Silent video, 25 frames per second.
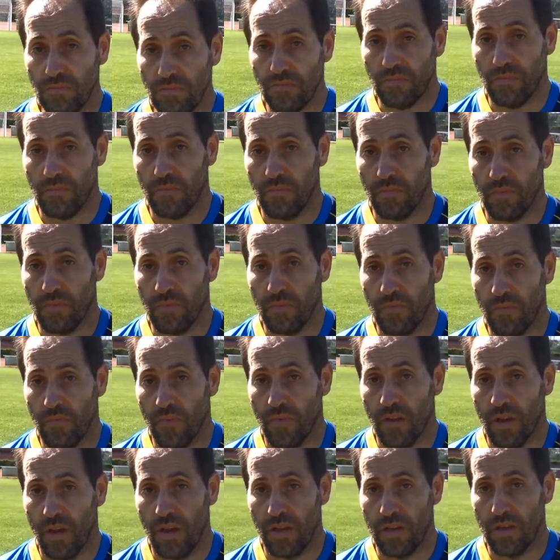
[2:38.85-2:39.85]
¿Crees que está
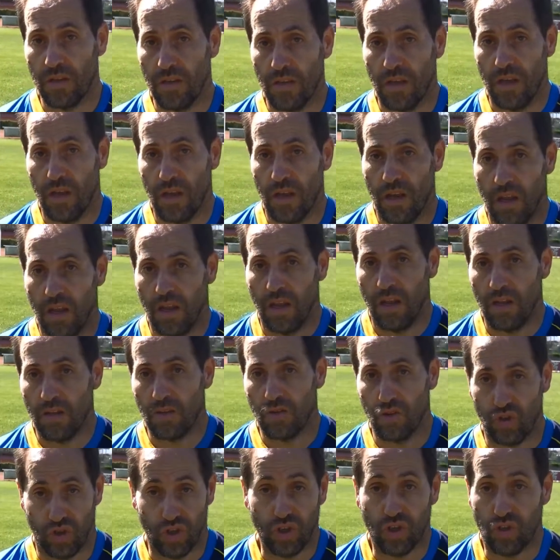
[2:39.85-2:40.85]
solventada con los fichajes de
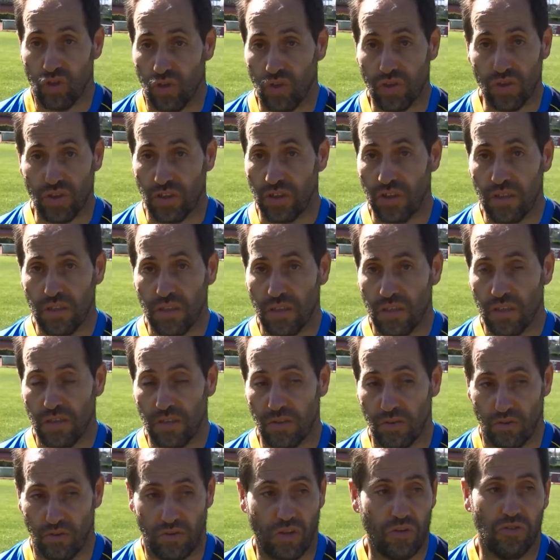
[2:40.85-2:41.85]
arriba? Sí, sí, sí.
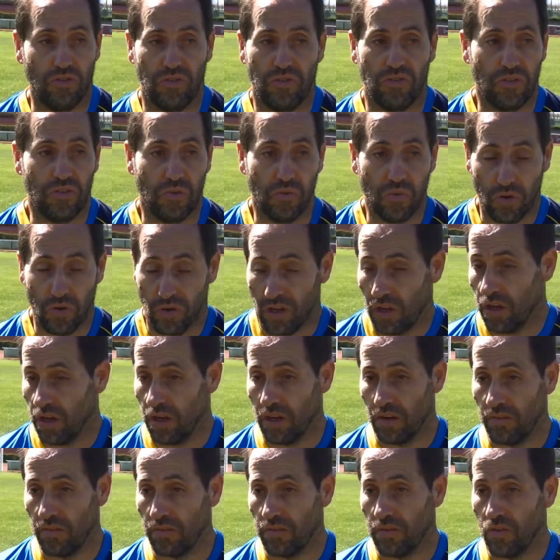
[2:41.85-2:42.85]
este año te aseguro que
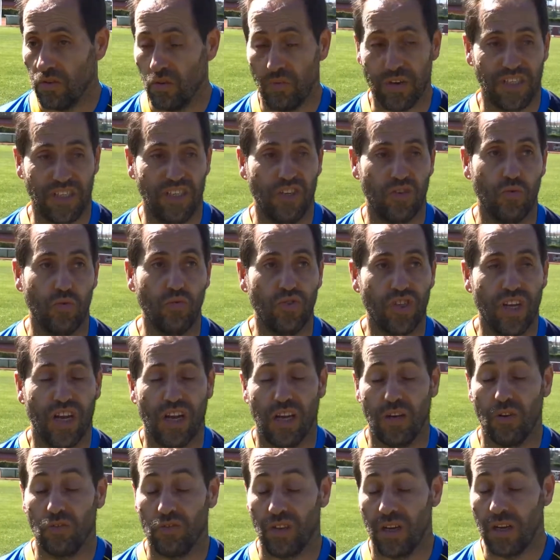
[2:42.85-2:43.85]
no va a ser excusa.
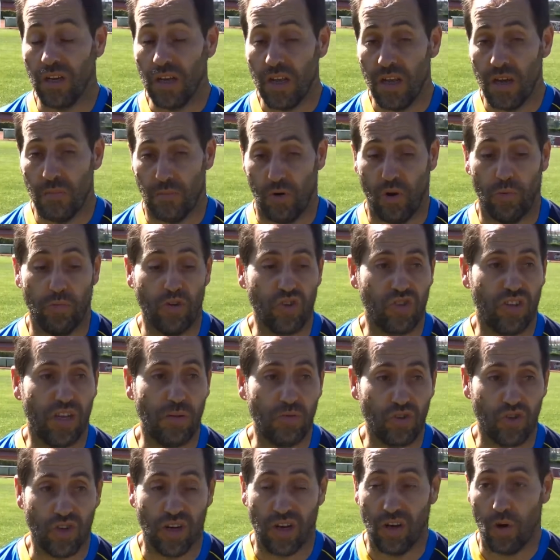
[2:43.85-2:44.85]
que no te... Por lo menos
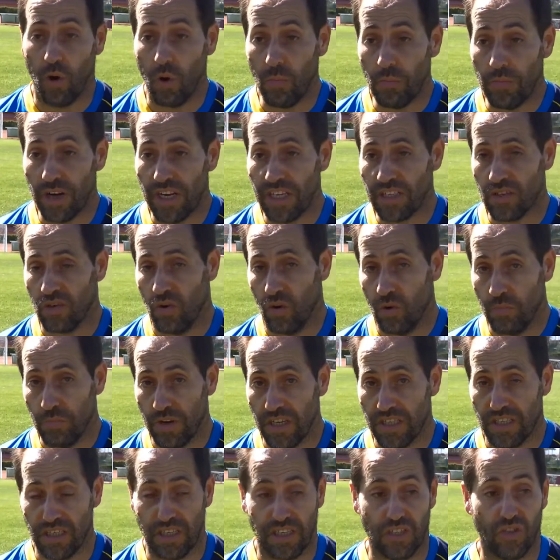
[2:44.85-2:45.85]
tenemos hombres,
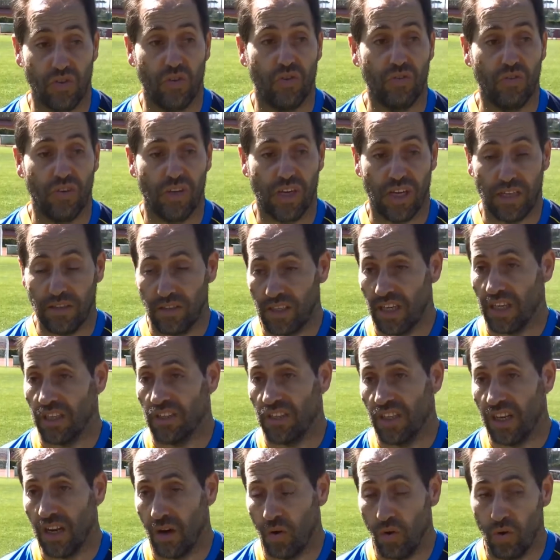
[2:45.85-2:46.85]
hombres que son gente que
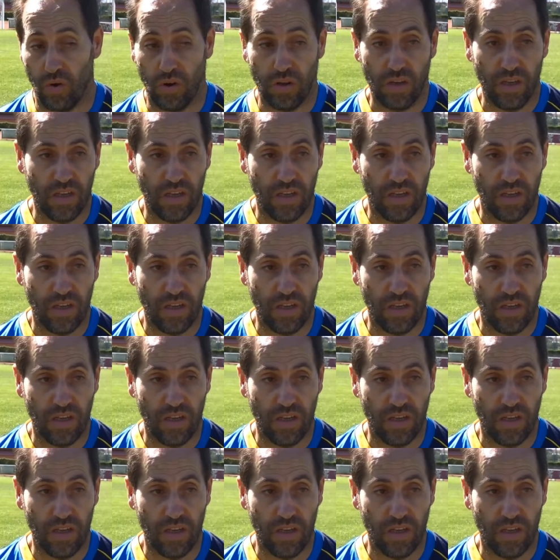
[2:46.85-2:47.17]
tiene gol.